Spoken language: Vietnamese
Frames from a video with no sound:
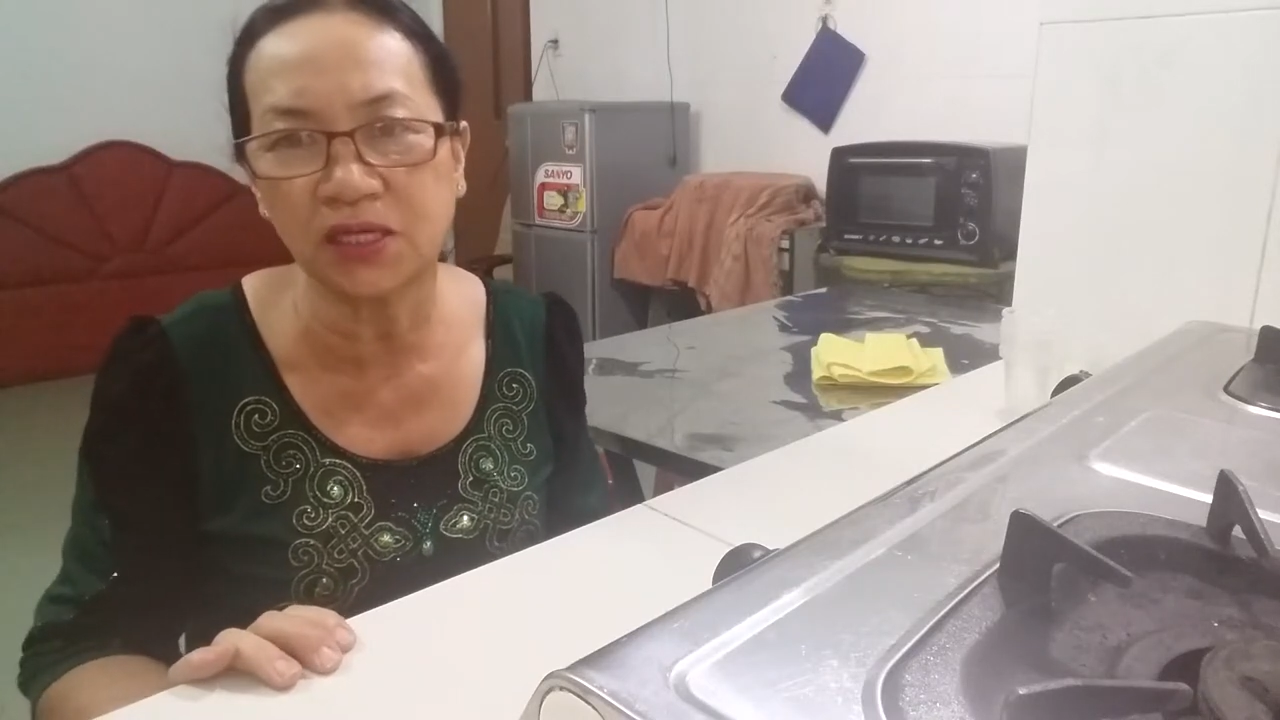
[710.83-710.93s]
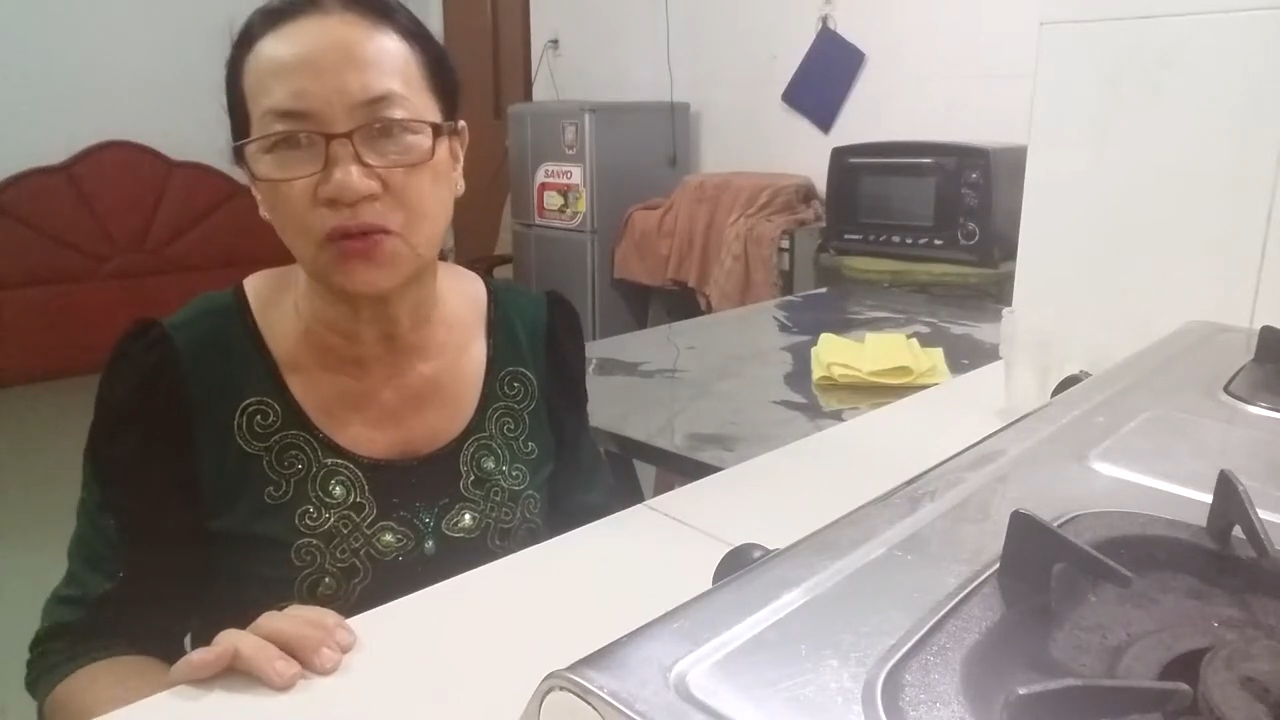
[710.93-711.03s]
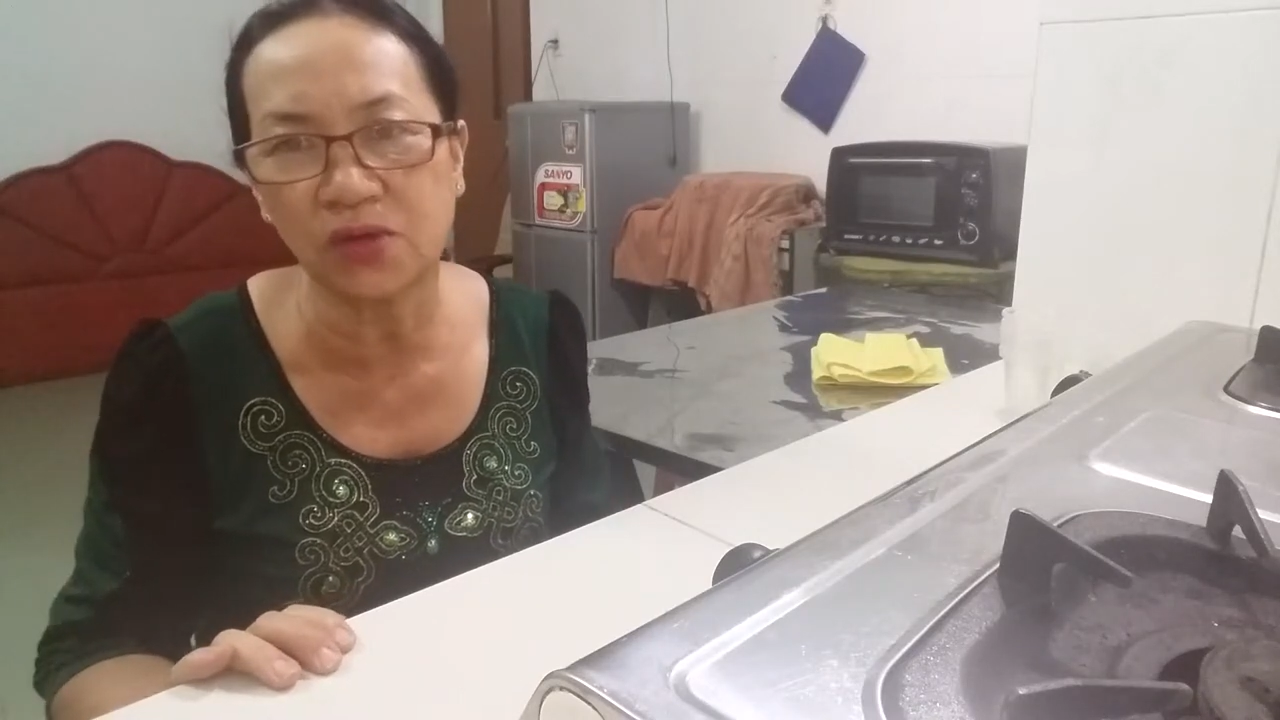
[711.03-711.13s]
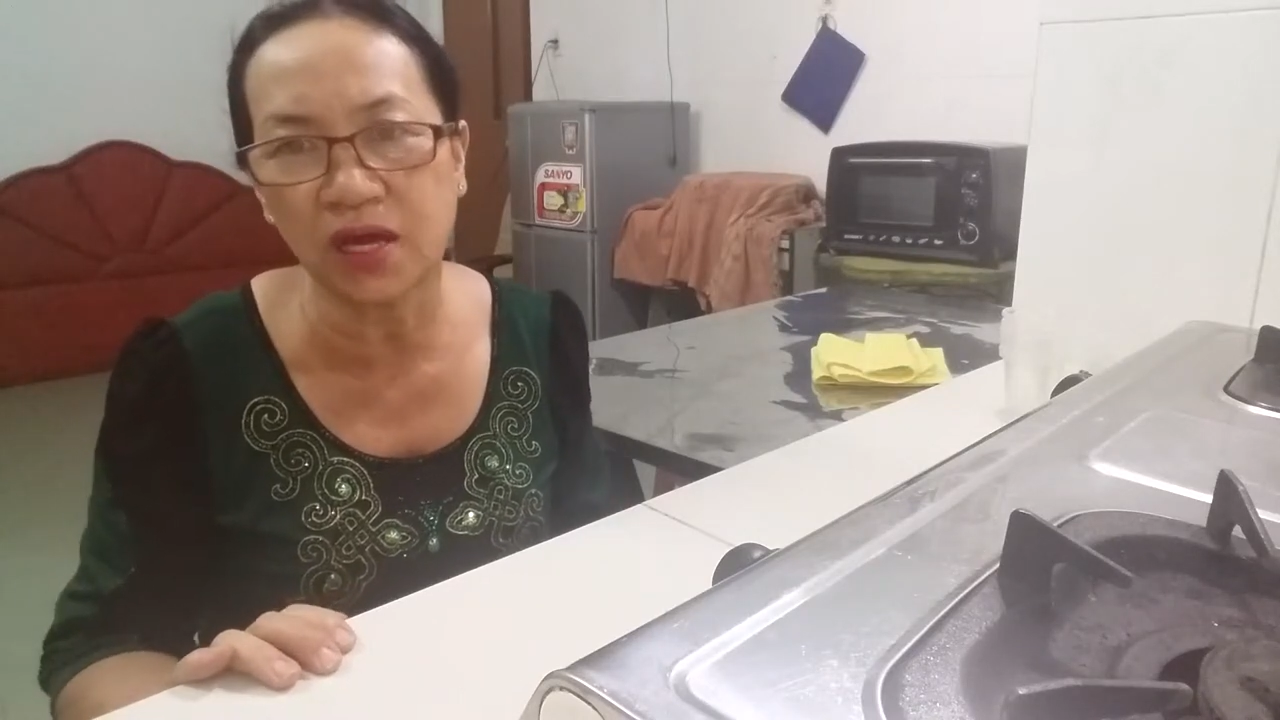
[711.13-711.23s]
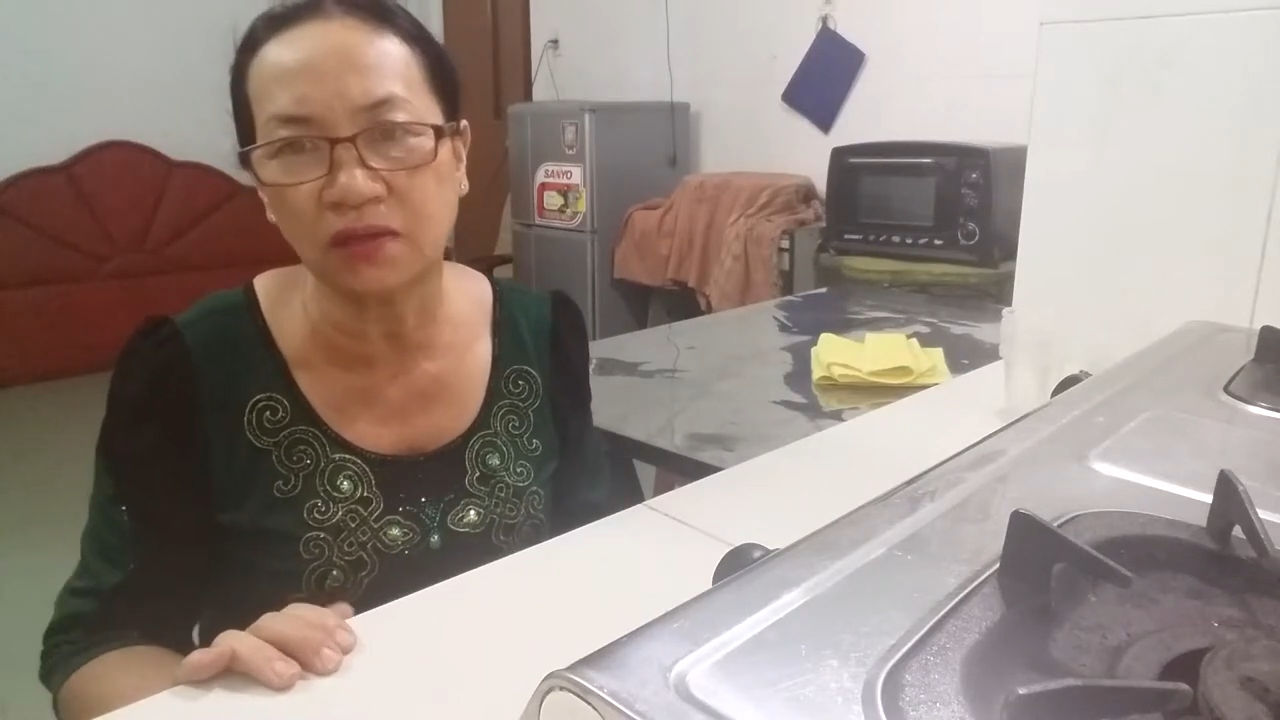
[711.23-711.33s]
chè
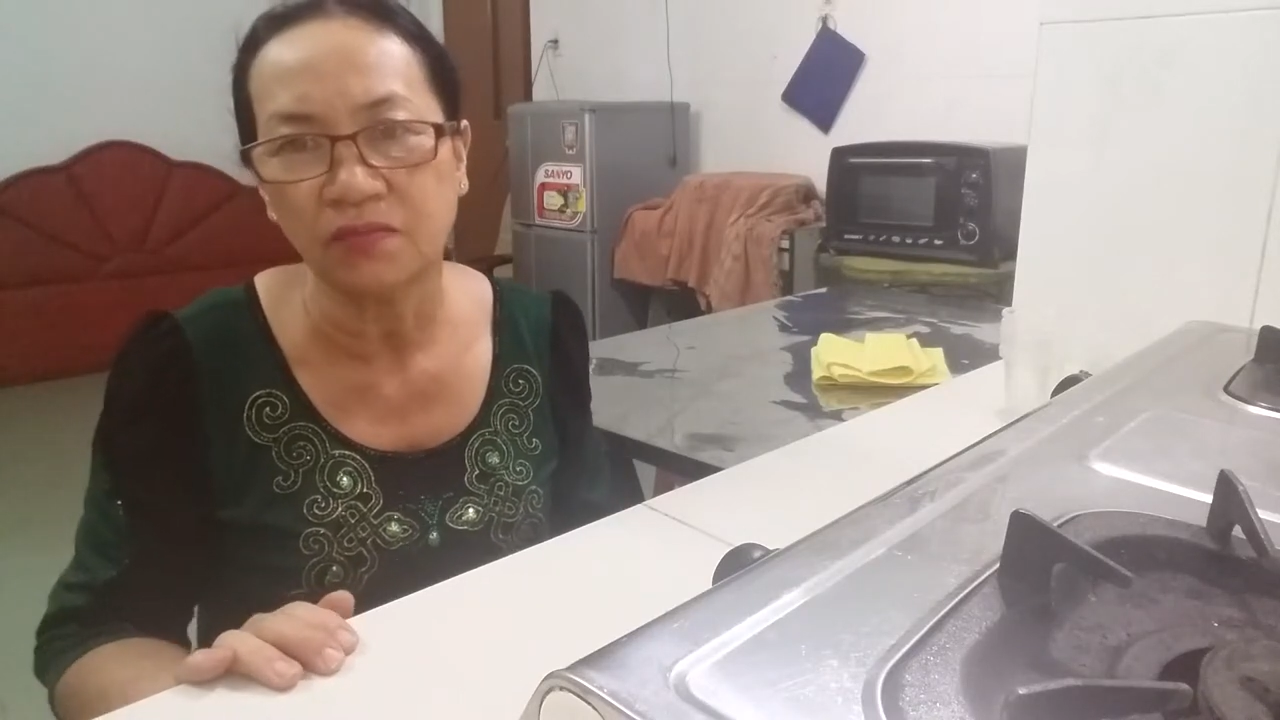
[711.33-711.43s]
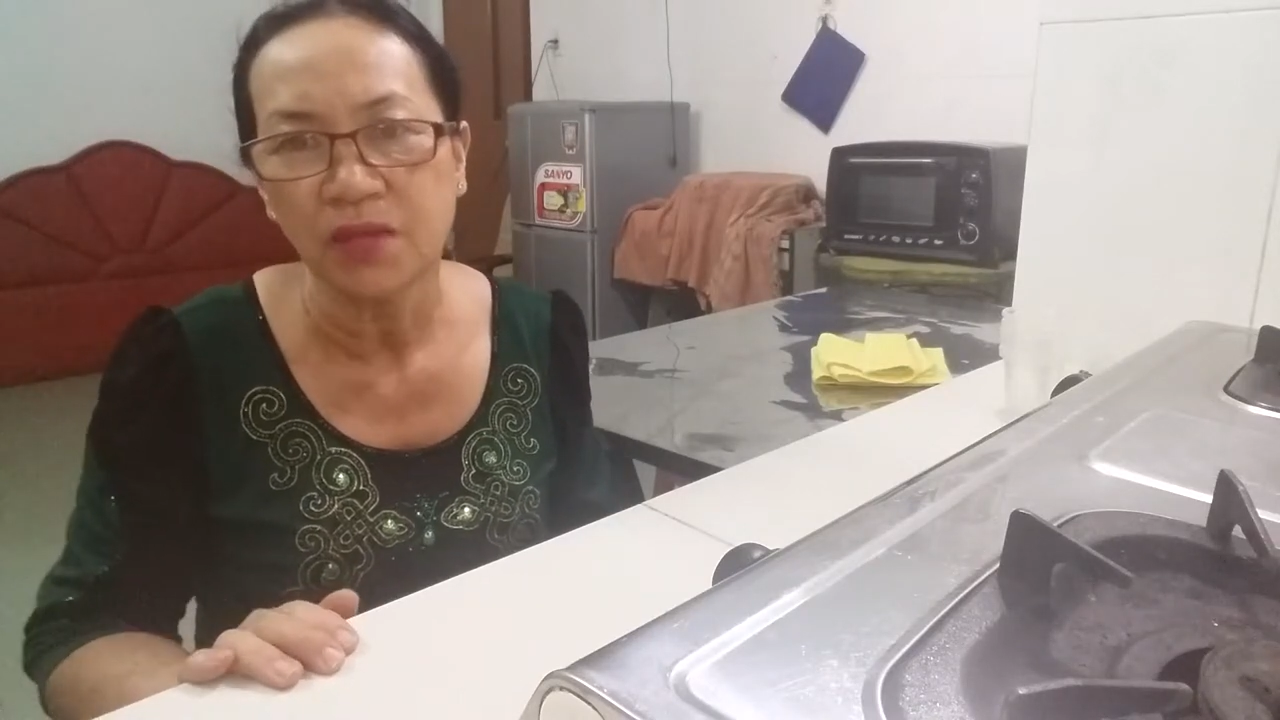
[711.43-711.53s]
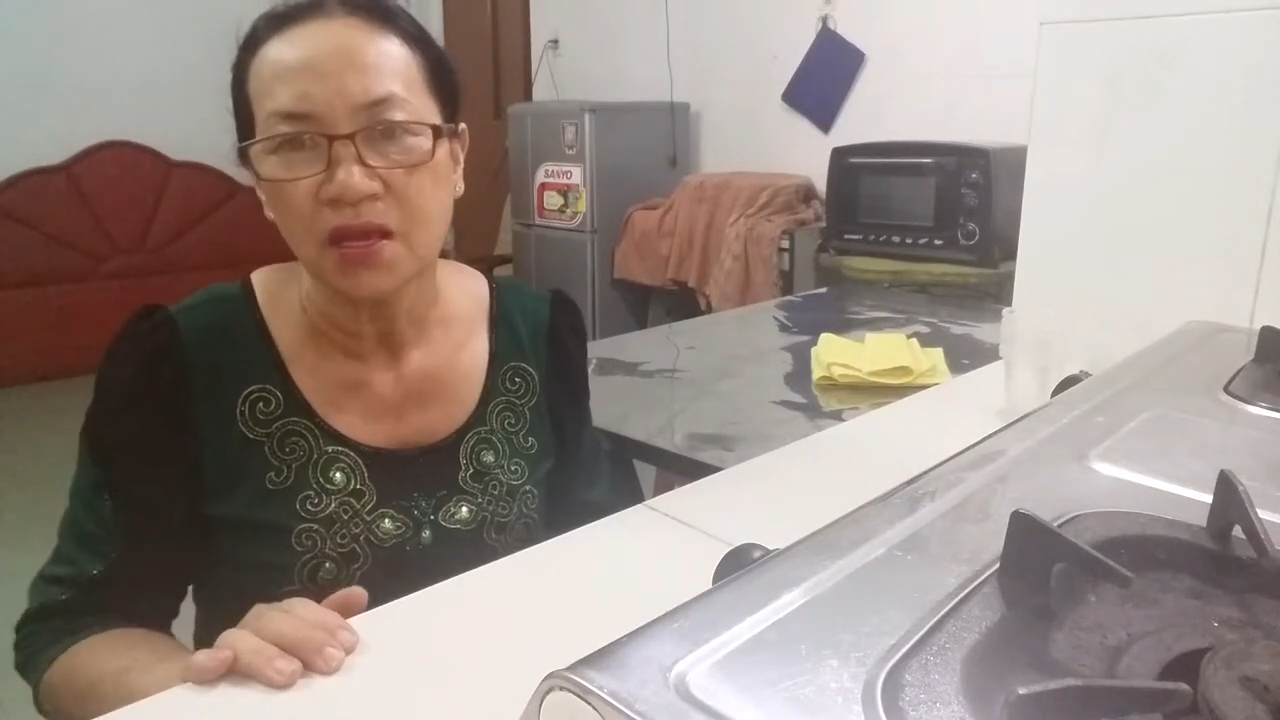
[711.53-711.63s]
đậu đen